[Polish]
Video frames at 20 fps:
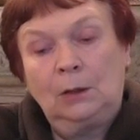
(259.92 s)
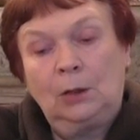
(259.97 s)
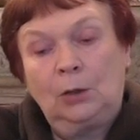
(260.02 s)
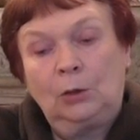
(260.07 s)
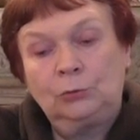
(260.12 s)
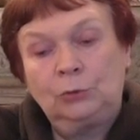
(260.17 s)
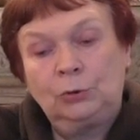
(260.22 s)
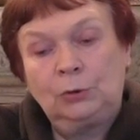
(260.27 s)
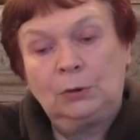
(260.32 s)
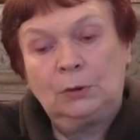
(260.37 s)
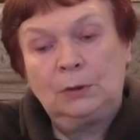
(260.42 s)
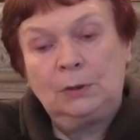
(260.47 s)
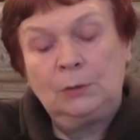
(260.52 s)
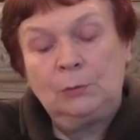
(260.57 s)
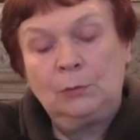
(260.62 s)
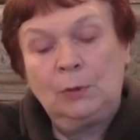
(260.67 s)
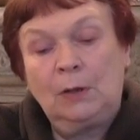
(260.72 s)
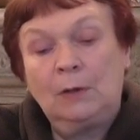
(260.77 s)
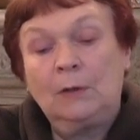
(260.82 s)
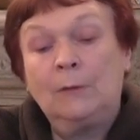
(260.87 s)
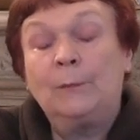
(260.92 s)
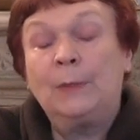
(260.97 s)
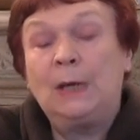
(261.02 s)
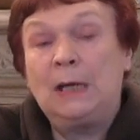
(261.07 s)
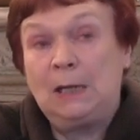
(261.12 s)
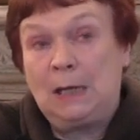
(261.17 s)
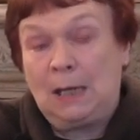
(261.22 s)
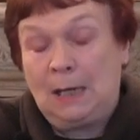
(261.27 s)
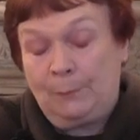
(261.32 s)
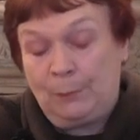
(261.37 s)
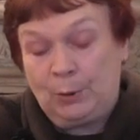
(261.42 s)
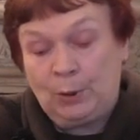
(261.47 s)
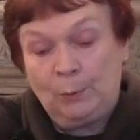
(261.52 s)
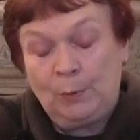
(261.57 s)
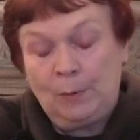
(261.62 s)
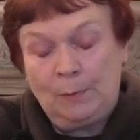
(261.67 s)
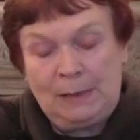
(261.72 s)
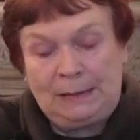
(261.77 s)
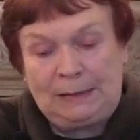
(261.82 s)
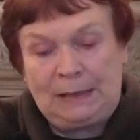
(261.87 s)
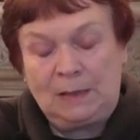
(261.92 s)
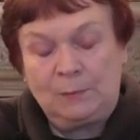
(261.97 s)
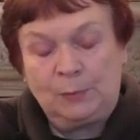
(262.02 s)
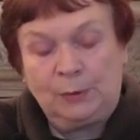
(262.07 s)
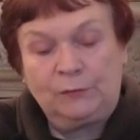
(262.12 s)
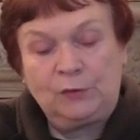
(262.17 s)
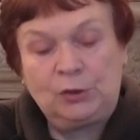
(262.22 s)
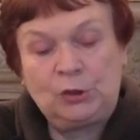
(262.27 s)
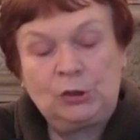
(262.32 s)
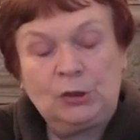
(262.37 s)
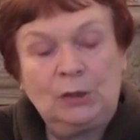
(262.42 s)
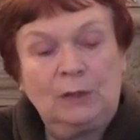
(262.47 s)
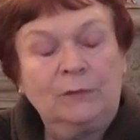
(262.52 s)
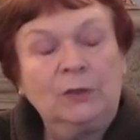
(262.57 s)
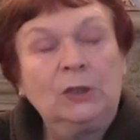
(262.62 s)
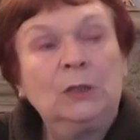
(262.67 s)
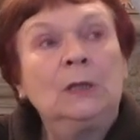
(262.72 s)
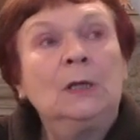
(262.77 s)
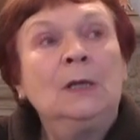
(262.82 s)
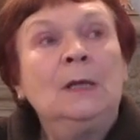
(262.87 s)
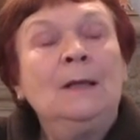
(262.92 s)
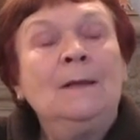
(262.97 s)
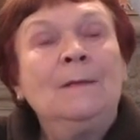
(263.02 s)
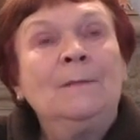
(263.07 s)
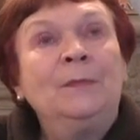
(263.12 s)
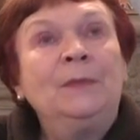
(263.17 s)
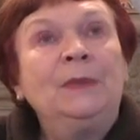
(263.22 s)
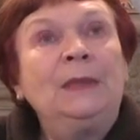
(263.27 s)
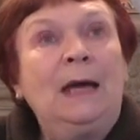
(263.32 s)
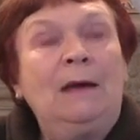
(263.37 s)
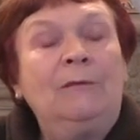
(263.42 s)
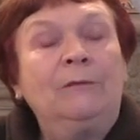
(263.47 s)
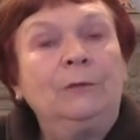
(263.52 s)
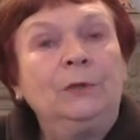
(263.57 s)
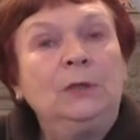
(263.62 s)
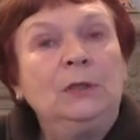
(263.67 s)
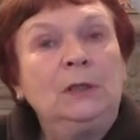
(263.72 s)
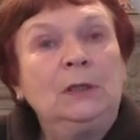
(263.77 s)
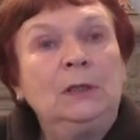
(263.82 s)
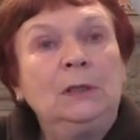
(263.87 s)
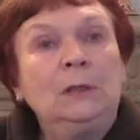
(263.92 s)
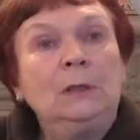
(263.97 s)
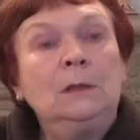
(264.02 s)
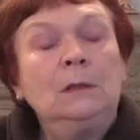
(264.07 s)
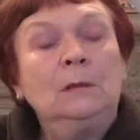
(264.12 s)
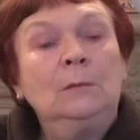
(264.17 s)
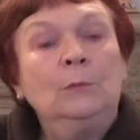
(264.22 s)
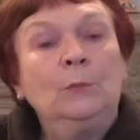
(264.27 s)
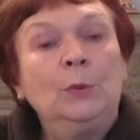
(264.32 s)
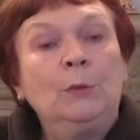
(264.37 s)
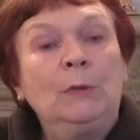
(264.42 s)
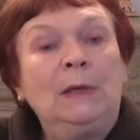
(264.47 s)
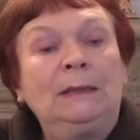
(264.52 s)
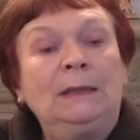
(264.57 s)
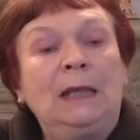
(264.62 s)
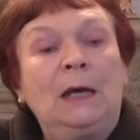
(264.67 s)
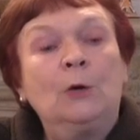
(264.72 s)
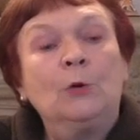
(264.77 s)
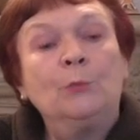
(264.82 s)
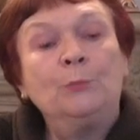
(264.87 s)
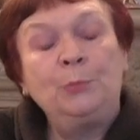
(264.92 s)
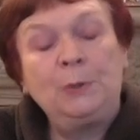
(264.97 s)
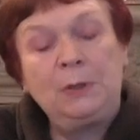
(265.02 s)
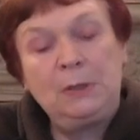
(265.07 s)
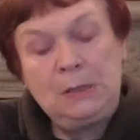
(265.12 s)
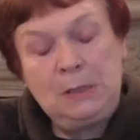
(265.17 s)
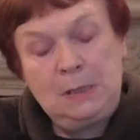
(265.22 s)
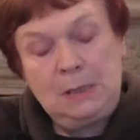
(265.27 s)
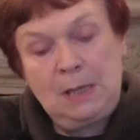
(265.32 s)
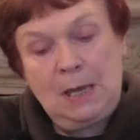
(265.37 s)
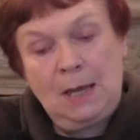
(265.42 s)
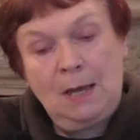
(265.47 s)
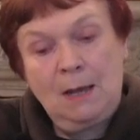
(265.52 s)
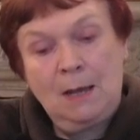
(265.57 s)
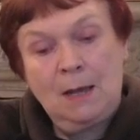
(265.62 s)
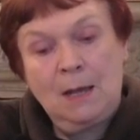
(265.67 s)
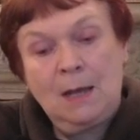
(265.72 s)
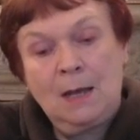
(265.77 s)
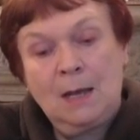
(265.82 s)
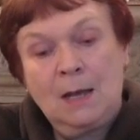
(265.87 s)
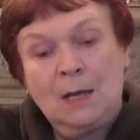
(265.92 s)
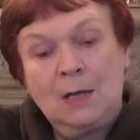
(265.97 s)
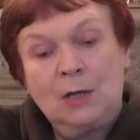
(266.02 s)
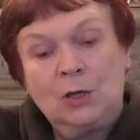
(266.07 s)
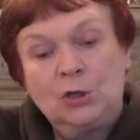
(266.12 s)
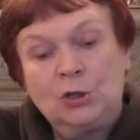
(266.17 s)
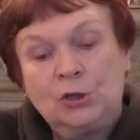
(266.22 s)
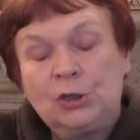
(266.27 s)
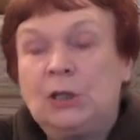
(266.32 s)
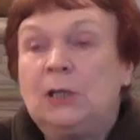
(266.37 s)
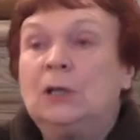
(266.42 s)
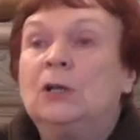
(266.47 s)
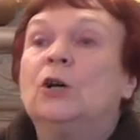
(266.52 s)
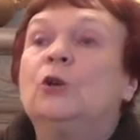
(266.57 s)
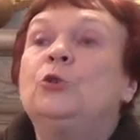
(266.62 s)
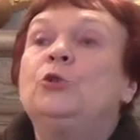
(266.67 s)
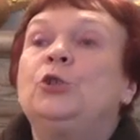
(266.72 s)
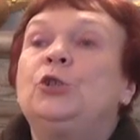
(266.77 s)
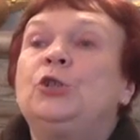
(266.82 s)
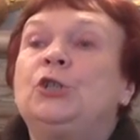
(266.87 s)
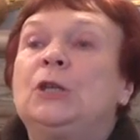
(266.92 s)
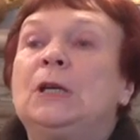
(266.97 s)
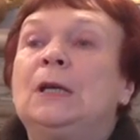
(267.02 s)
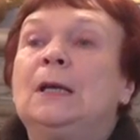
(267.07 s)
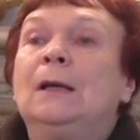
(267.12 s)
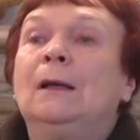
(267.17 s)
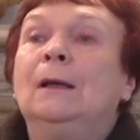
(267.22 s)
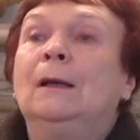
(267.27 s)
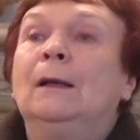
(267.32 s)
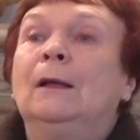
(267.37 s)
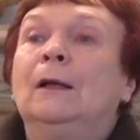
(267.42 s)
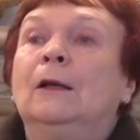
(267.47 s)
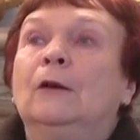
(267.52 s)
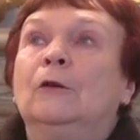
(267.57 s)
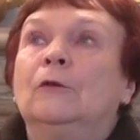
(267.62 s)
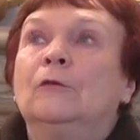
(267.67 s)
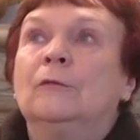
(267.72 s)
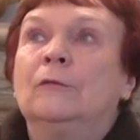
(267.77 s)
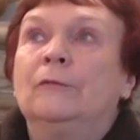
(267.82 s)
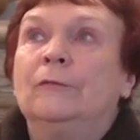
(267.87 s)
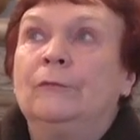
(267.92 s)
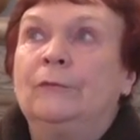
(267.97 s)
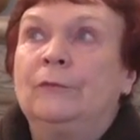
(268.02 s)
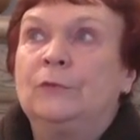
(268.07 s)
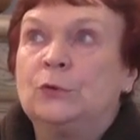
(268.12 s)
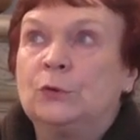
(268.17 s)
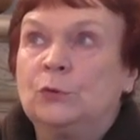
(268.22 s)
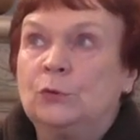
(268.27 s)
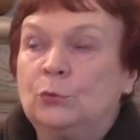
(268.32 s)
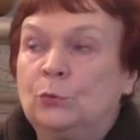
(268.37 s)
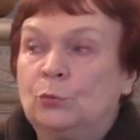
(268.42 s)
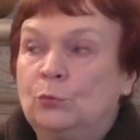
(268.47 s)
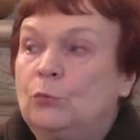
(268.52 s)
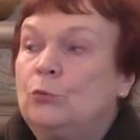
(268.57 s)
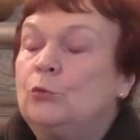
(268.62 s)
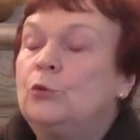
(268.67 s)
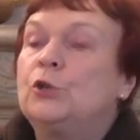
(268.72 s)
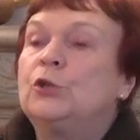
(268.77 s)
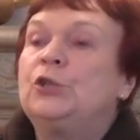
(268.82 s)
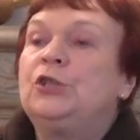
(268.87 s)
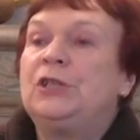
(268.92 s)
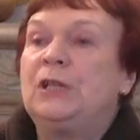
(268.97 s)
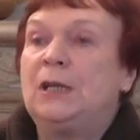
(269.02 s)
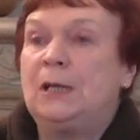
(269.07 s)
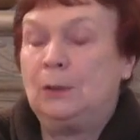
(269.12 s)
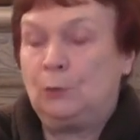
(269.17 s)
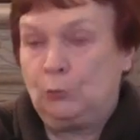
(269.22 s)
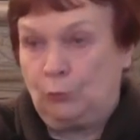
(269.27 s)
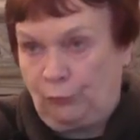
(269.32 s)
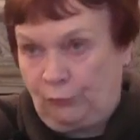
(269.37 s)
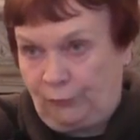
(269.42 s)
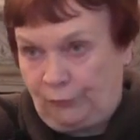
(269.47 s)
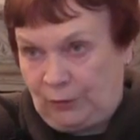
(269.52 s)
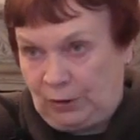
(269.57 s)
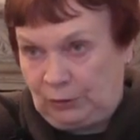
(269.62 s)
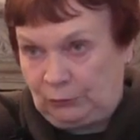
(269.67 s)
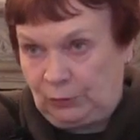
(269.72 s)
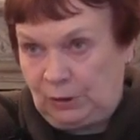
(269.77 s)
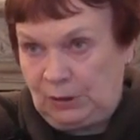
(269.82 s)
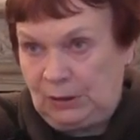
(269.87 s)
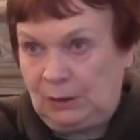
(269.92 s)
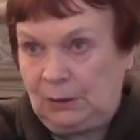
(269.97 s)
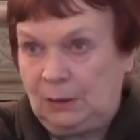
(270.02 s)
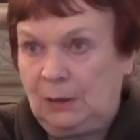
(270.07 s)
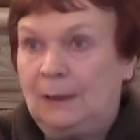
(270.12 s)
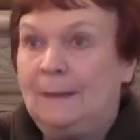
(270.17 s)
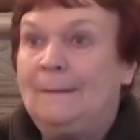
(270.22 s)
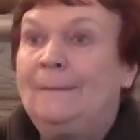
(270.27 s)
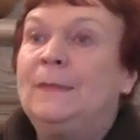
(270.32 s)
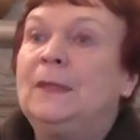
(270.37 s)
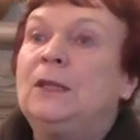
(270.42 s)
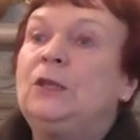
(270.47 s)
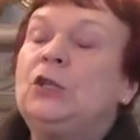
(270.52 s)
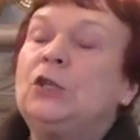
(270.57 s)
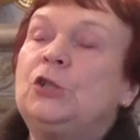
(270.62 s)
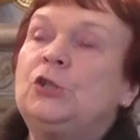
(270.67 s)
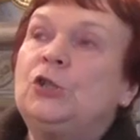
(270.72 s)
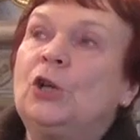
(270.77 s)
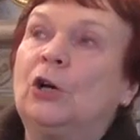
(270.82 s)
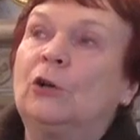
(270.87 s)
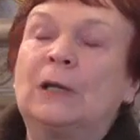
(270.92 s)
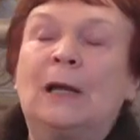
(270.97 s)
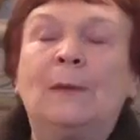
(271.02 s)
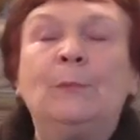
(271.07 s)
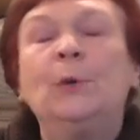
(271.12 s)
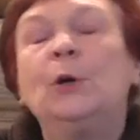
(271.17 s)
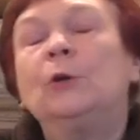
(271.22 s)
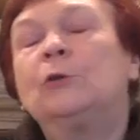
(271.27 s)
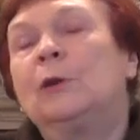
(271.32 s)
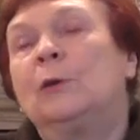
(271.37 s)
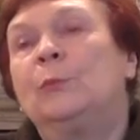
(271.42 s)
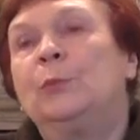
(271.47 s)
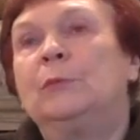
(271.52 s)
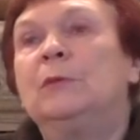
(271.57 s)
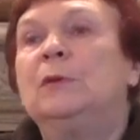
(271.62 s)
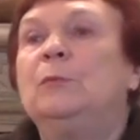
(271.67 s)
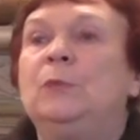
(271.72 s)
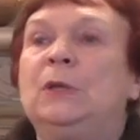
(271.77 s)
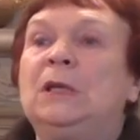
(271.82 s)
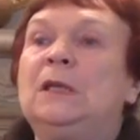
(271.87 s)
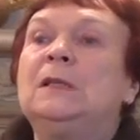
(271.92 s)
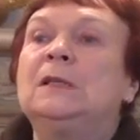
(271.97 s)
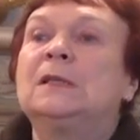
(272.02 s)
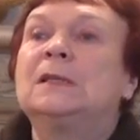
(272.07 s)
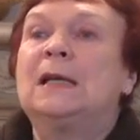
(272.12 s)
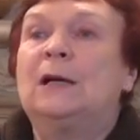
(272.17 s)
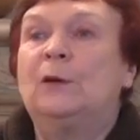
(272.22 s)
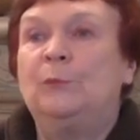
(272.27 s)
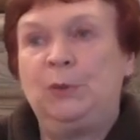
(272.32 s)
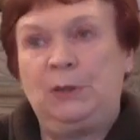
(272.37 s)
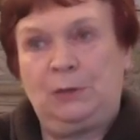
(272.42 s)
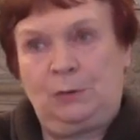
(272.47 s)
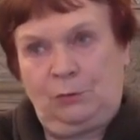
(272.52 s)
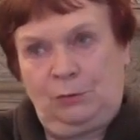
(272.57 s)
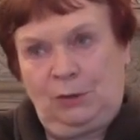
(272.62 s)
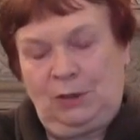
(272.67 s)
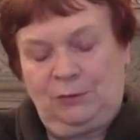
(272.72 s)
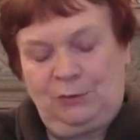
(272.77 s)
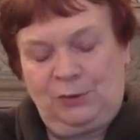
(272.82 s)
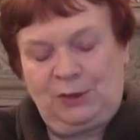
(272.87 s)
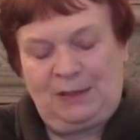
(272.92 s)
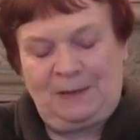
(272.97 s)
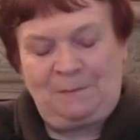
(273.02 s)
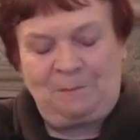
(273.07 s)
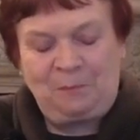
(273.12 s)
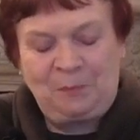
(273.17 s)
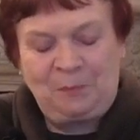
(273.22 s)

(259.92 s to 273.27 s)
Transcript: odkryło, e, a propos badań powierzchniowych, dawniej była ta opinia, że chodzi się wzdłuż cieków wodnych, jeziora, bo to były miejsca obiecujące.